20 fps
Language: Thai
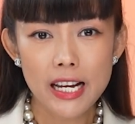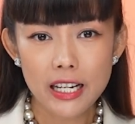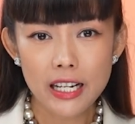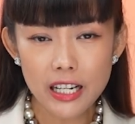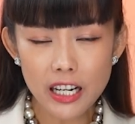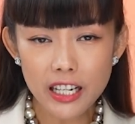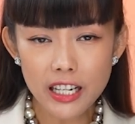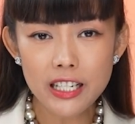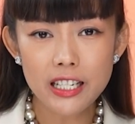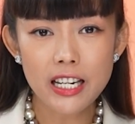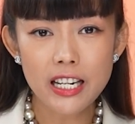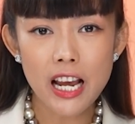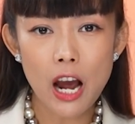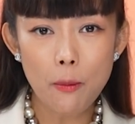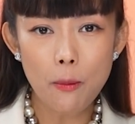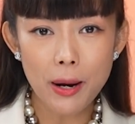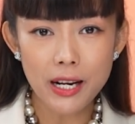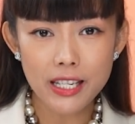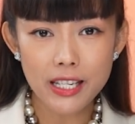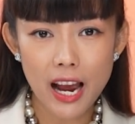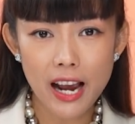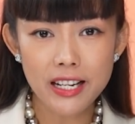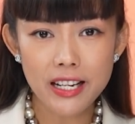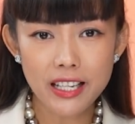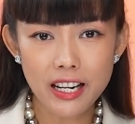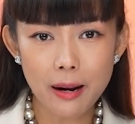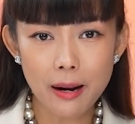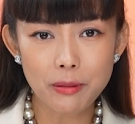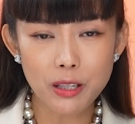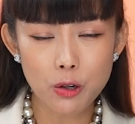เงินที่เอามาใช้
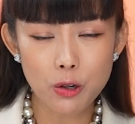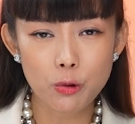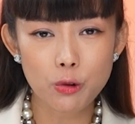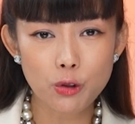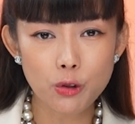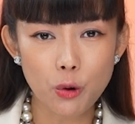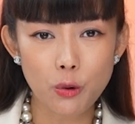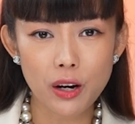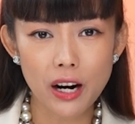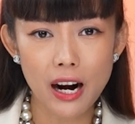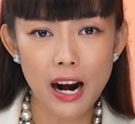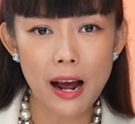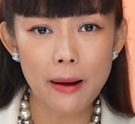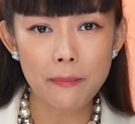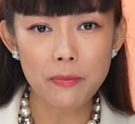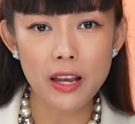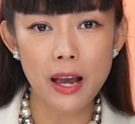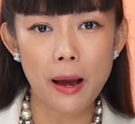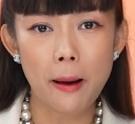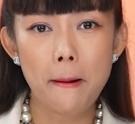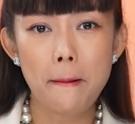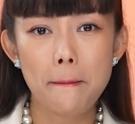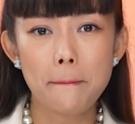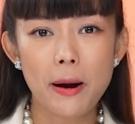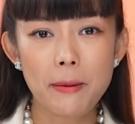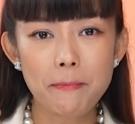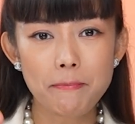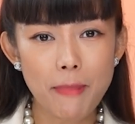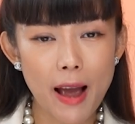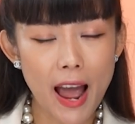สนับสนุนสงครามเนี่ย
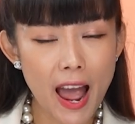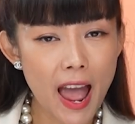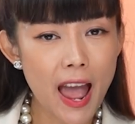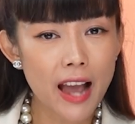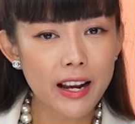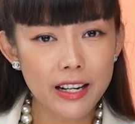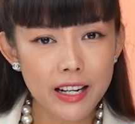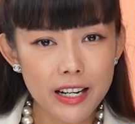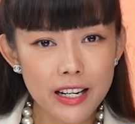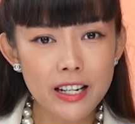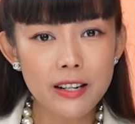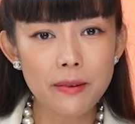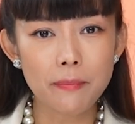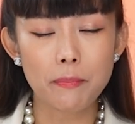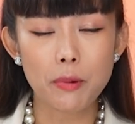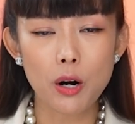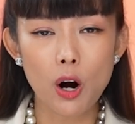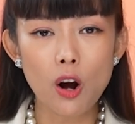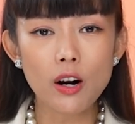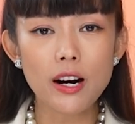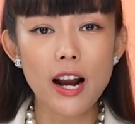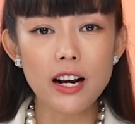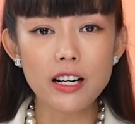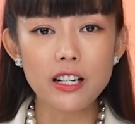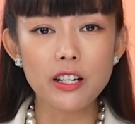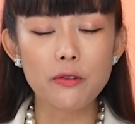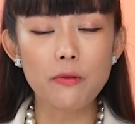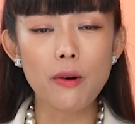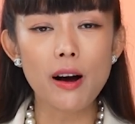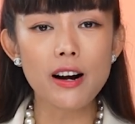มันแพงขึ้น เพราะถ้า
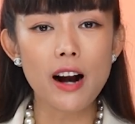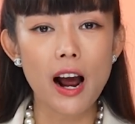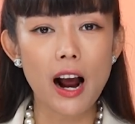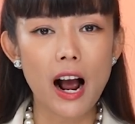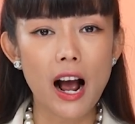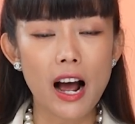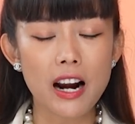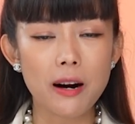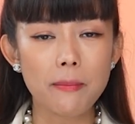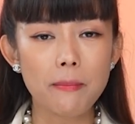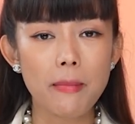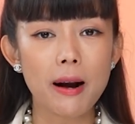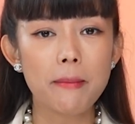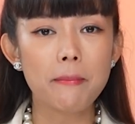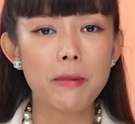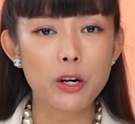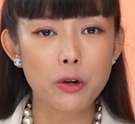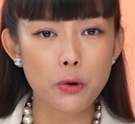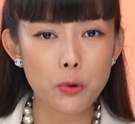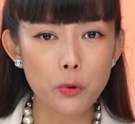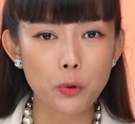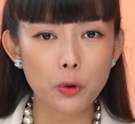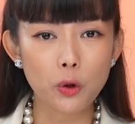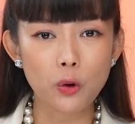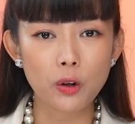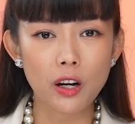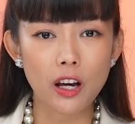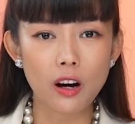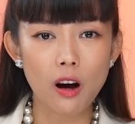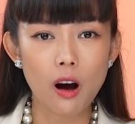เกิดว่าราคาน้ำมันมันถูกล
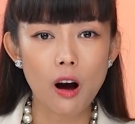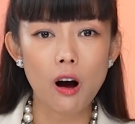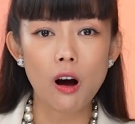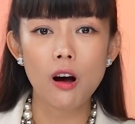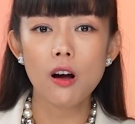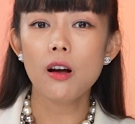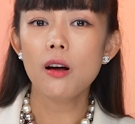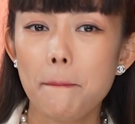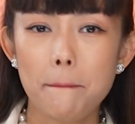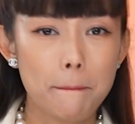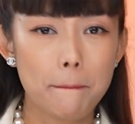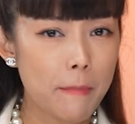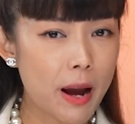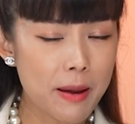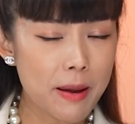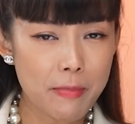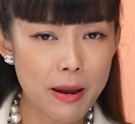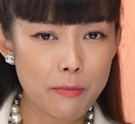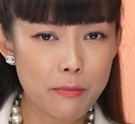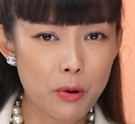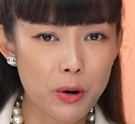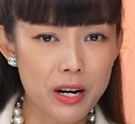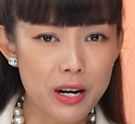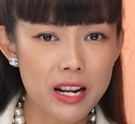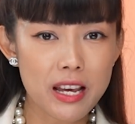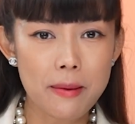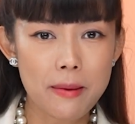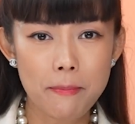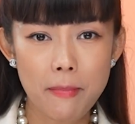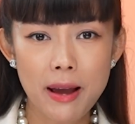งแล้วก็ไม่เป็นผล
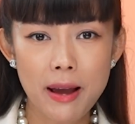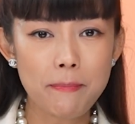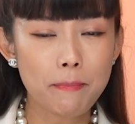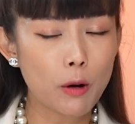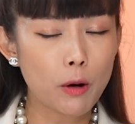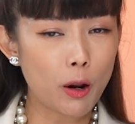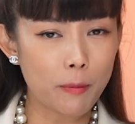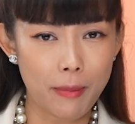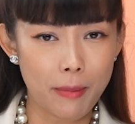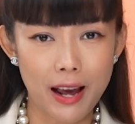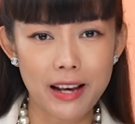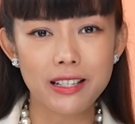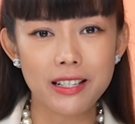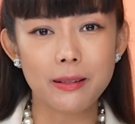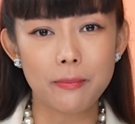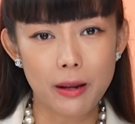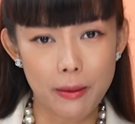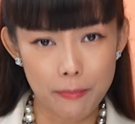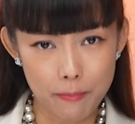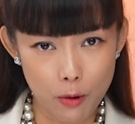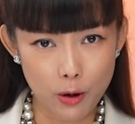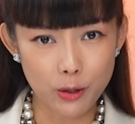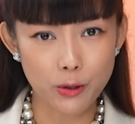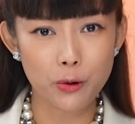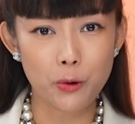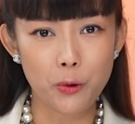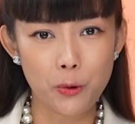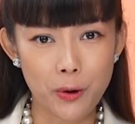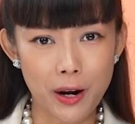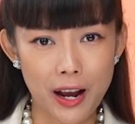ดีไม่ปลอดภัยสำหรับมอส
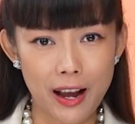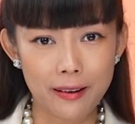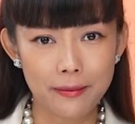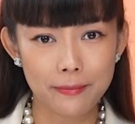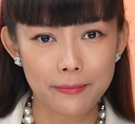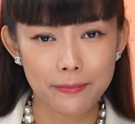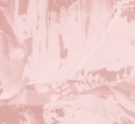โกค่ะ